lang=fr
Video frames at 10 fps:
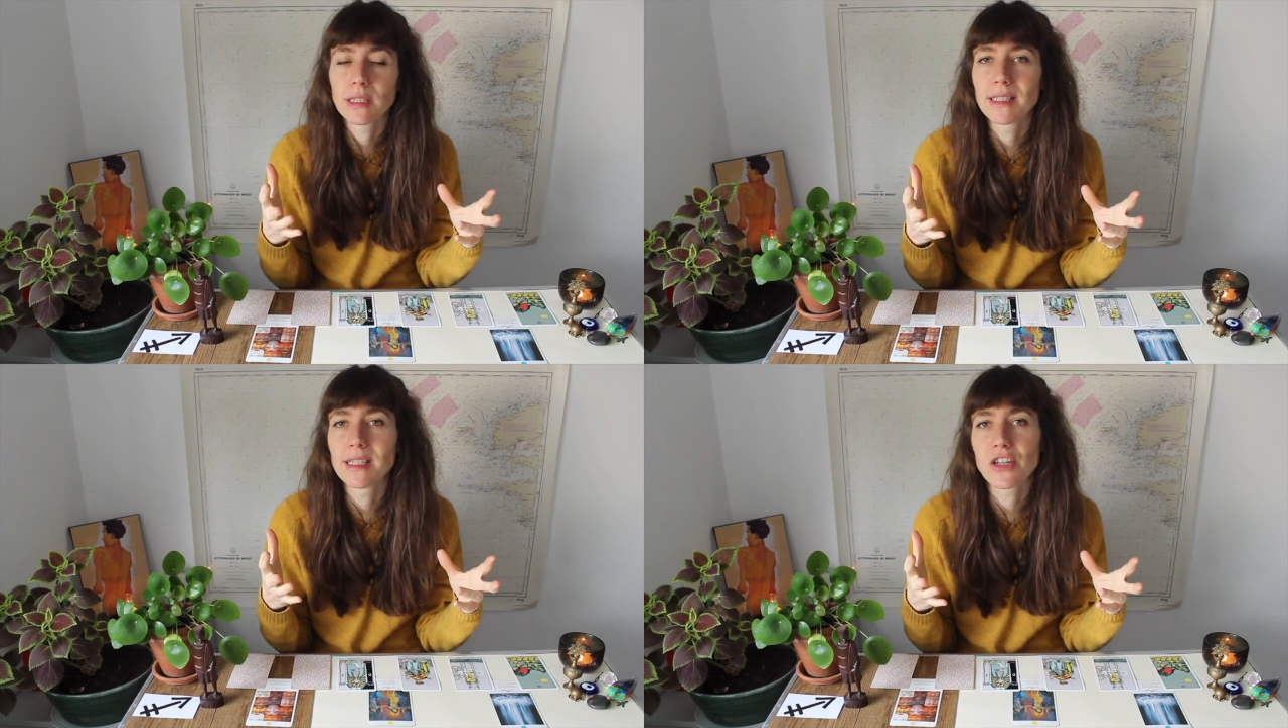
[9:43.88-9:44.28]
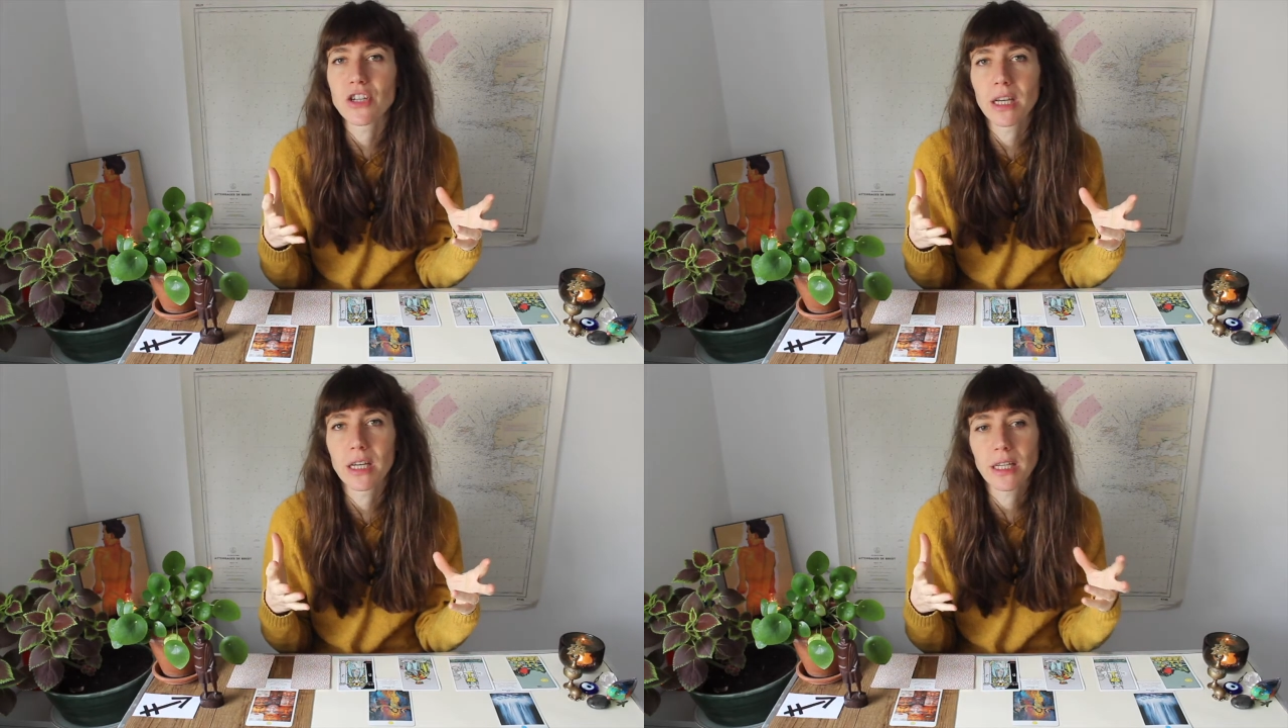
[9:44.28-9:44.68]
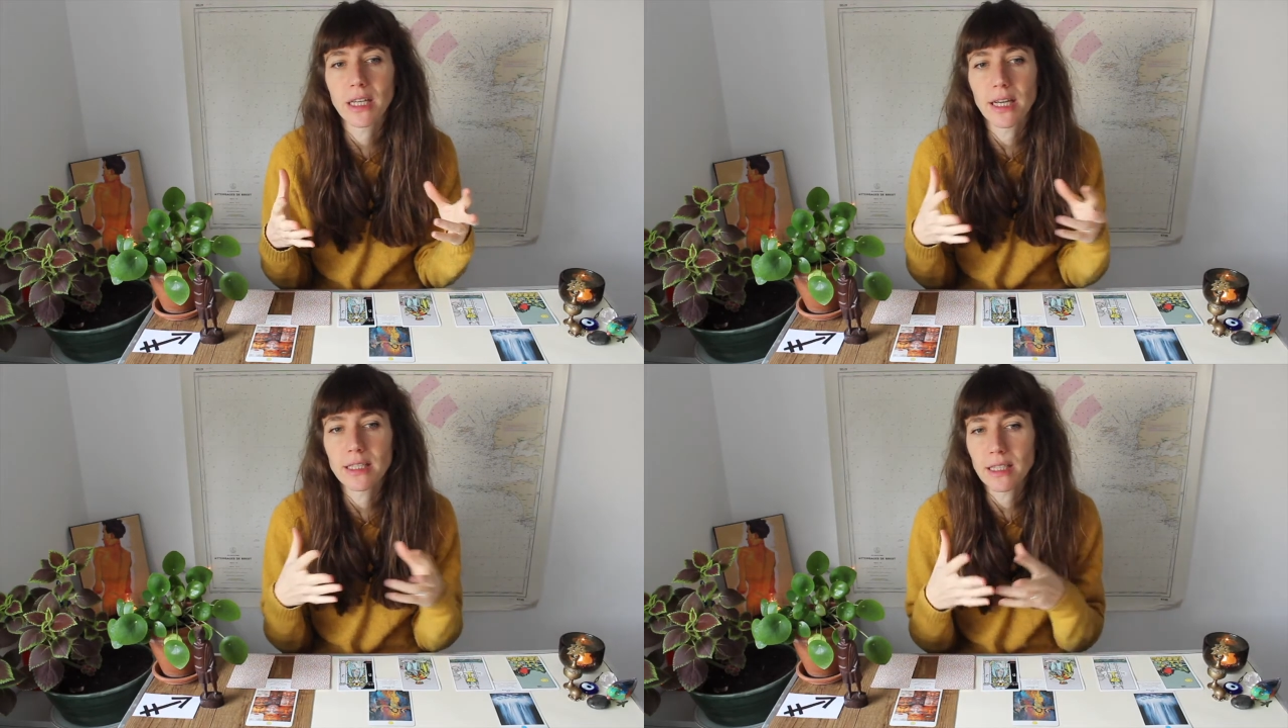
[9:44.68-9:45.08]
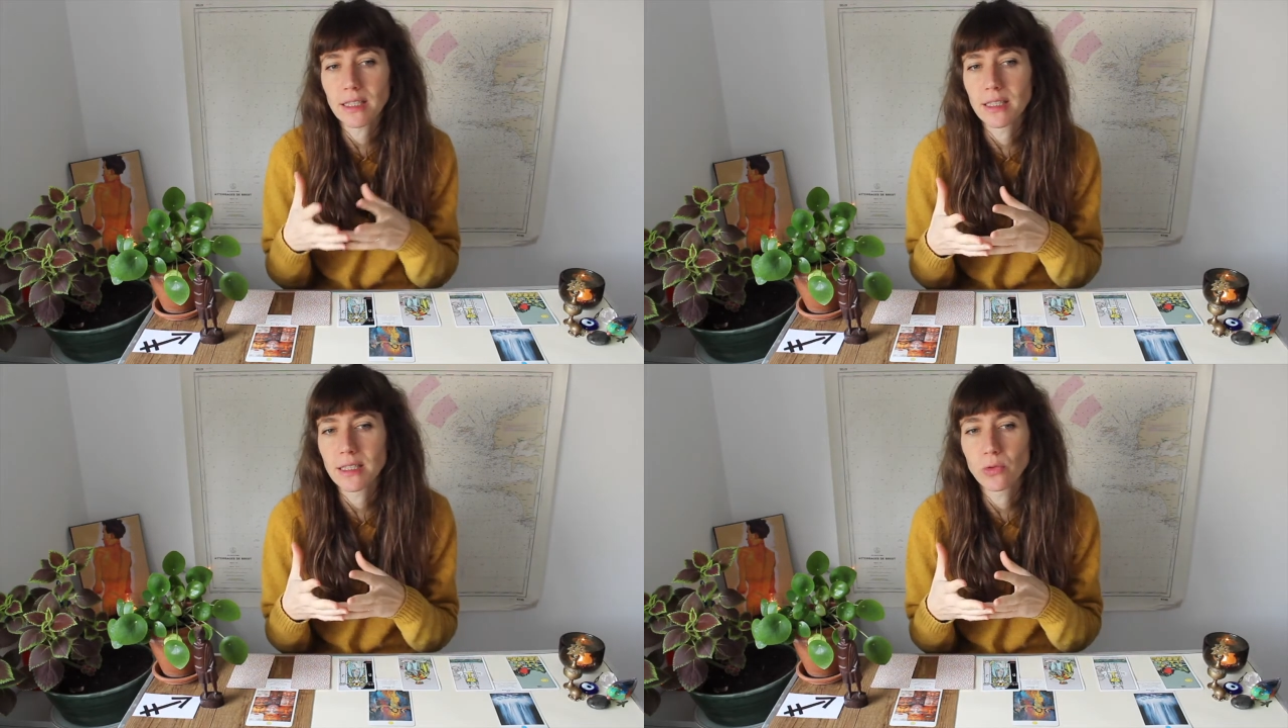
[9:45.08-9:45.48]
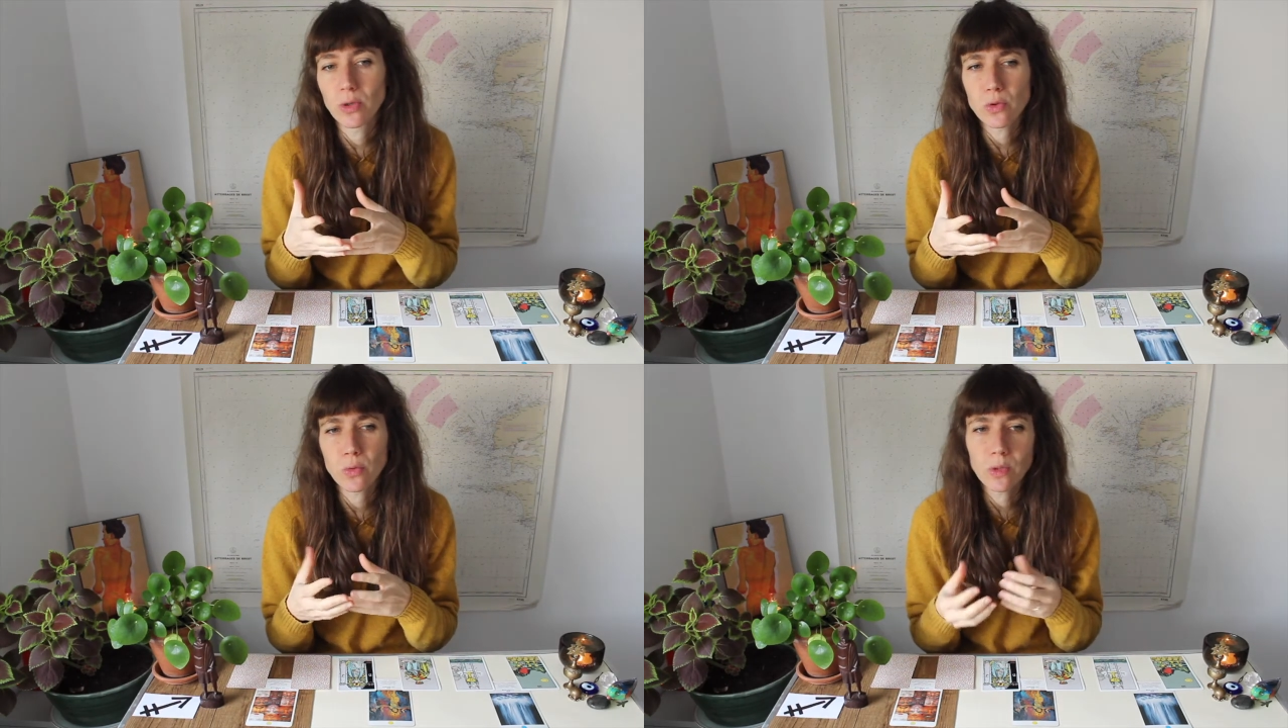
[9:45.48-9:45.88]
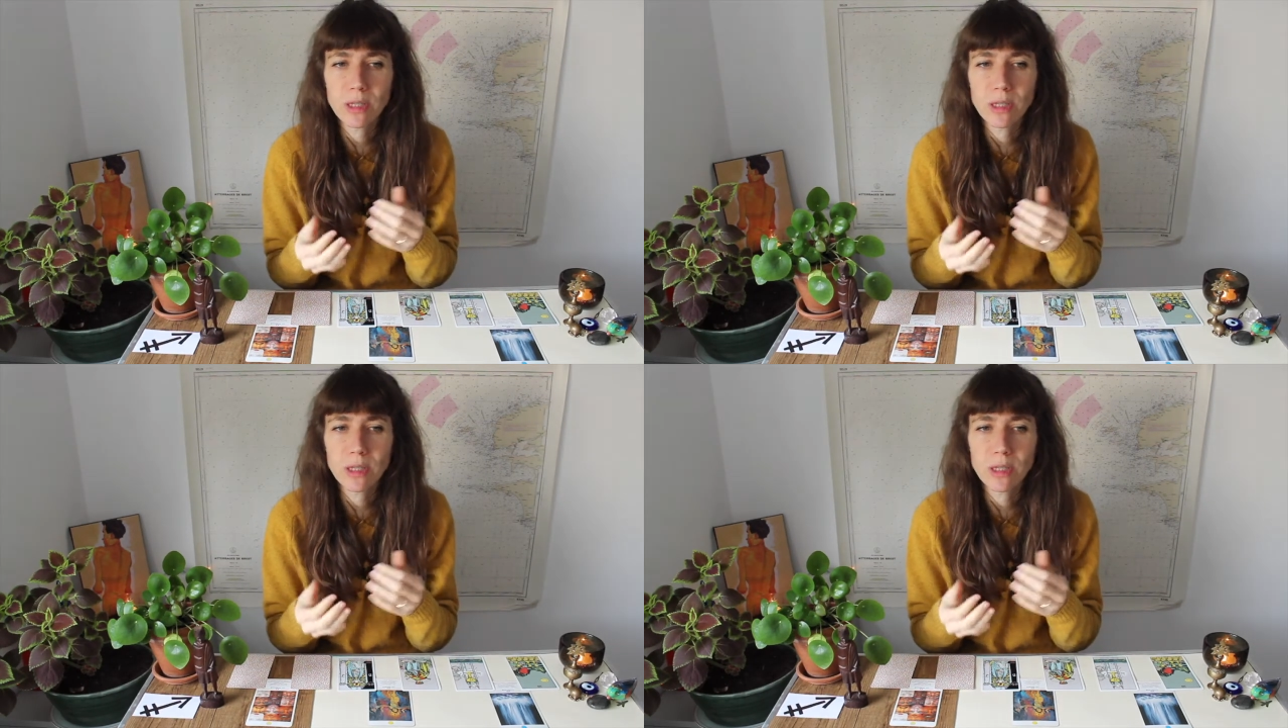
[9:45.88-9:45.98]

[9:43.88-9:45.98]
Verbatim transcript: exagérées à certaines situations,